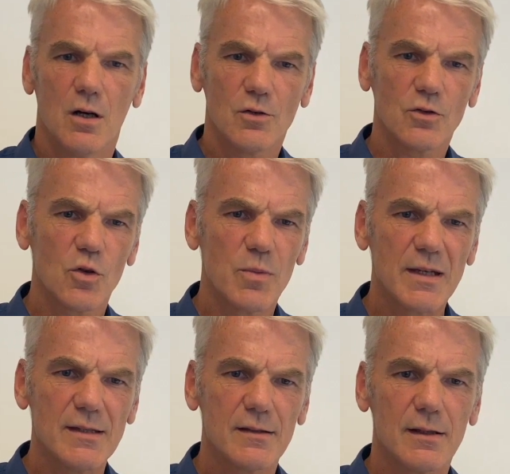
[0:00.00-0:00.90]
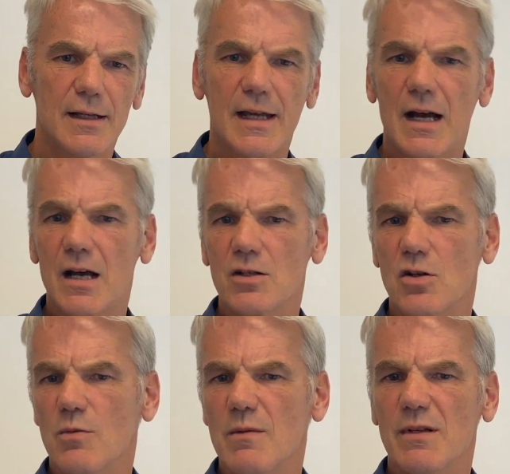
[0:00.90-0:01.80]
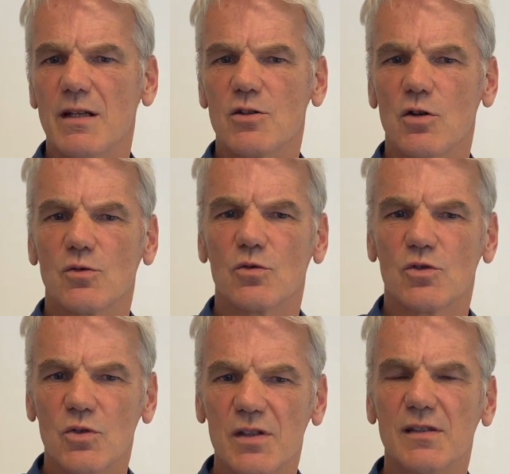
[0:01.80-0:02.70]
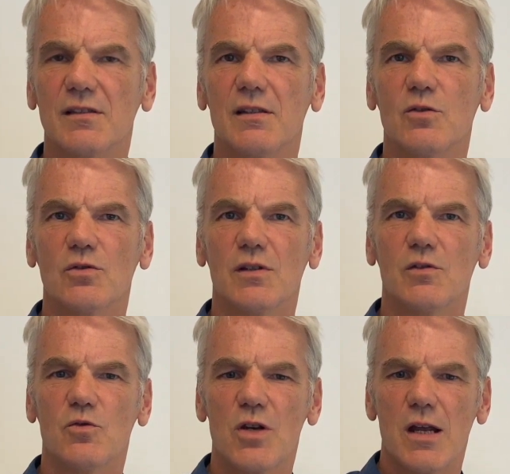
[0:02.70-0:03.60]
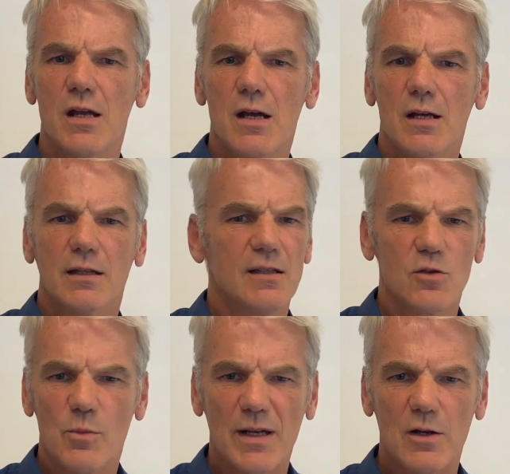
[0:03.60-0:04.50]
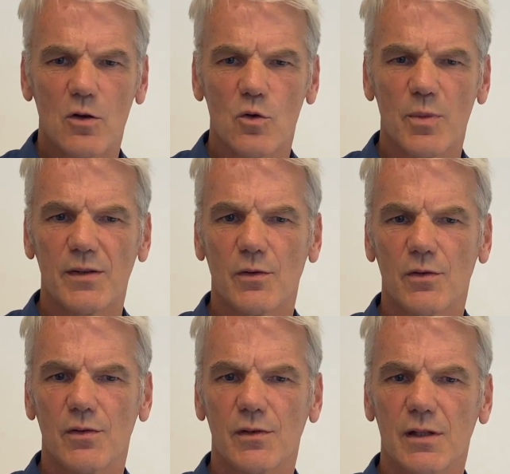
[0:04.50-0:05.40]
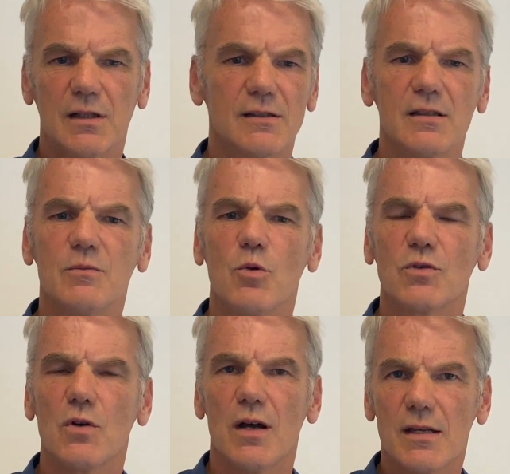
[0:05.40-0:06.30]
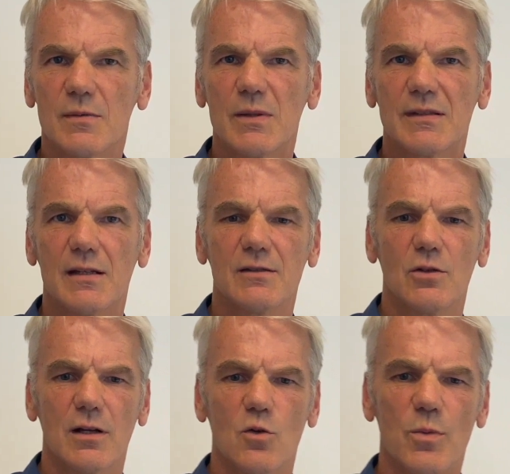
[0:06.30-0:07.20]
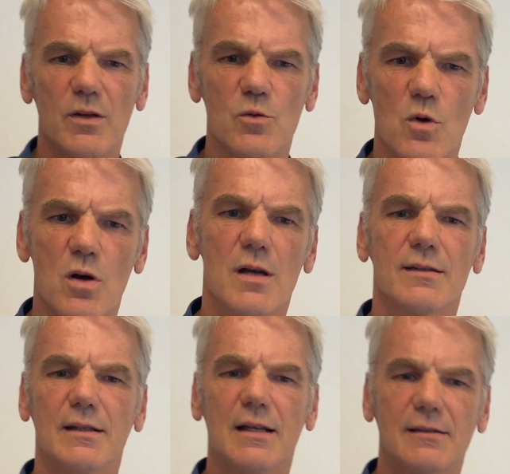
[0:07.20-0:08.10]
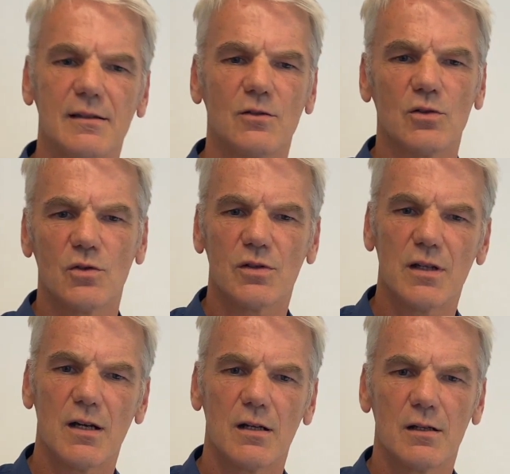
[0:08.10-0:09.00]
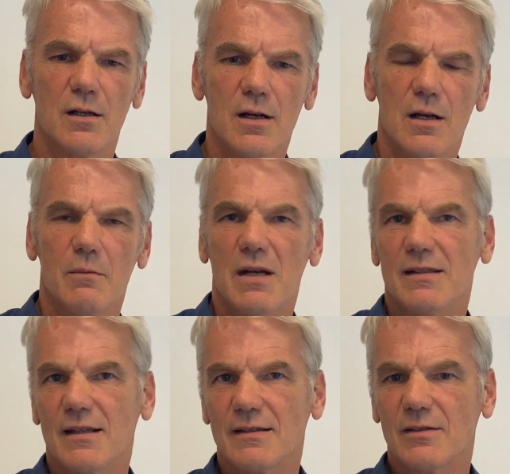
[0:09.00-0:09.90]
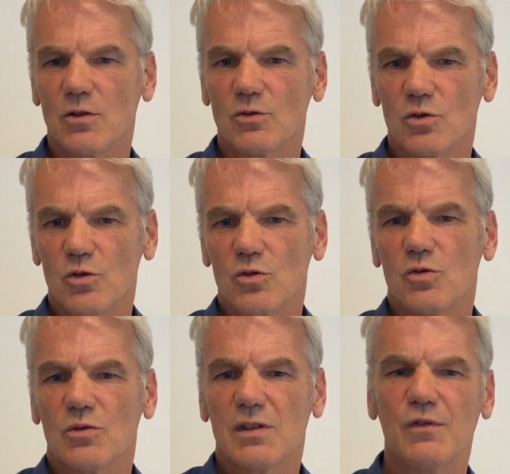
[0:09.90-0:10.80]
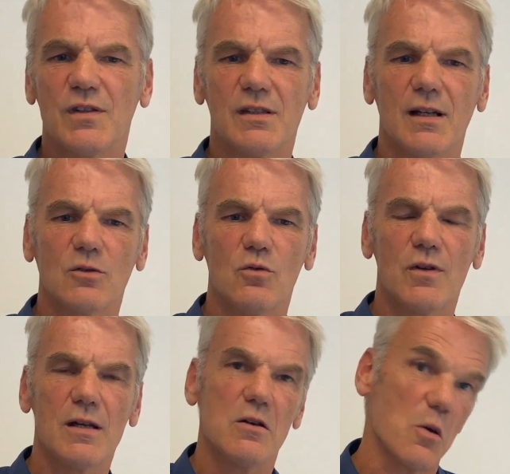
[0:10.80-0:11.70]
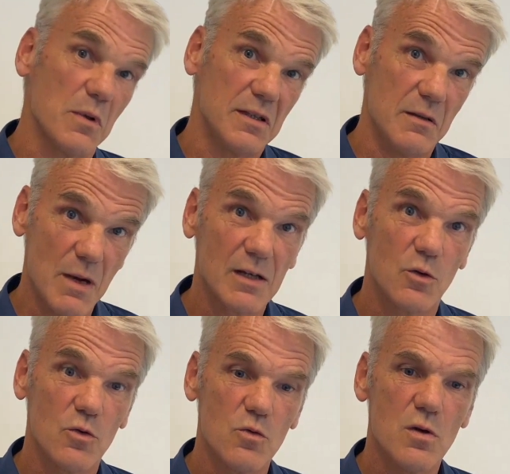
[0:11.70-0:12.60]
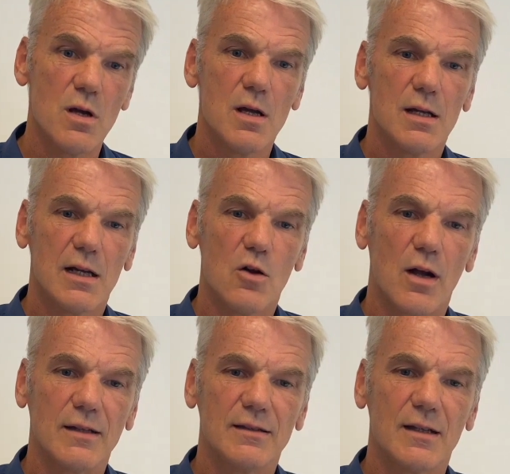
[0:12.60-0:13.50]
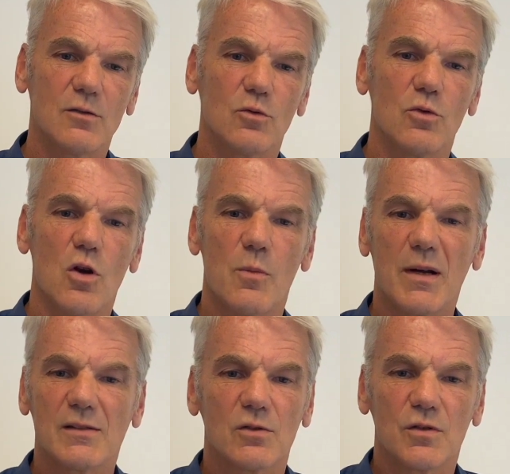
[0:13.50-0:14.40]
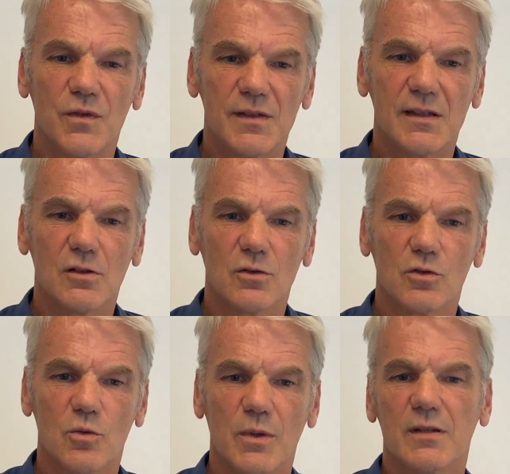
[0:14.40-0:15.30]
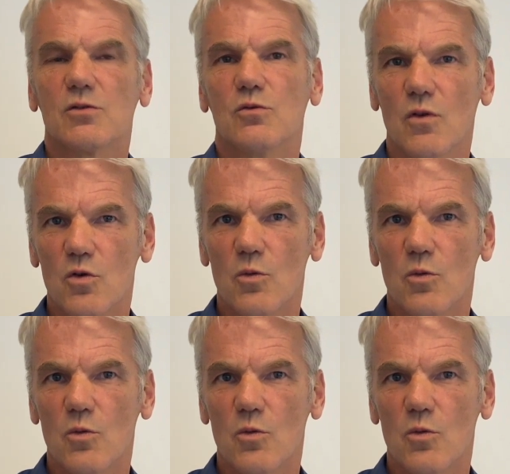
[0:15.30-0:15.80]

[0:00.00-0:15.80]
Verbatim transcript: en entreprise, les RH comme les managers sont sollicités sur ces sujets qui ne sont pas de leurs compétences. Il existe pourtant un spécialiste de l'accompagnement, c'est l'assistant social. Mais les assistants sociaux sont difficiles à trouver, leur métier mal connu et l'organisation de leur présence physique en entreprise souvent